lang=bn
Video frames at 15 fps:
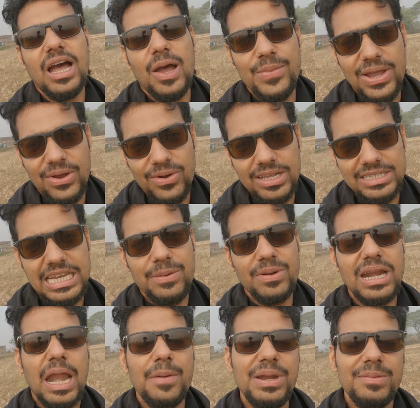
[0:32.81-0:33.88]
আমি এখন আছি
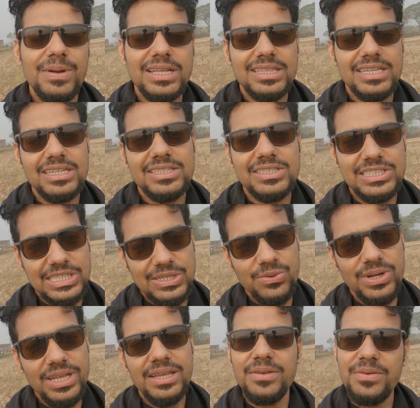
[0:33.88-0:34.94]
আমার গ্রামের বাড়িতে
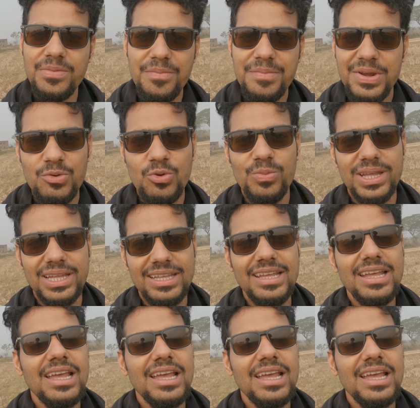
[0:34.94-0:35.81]
শিউড়ি বীরভূমে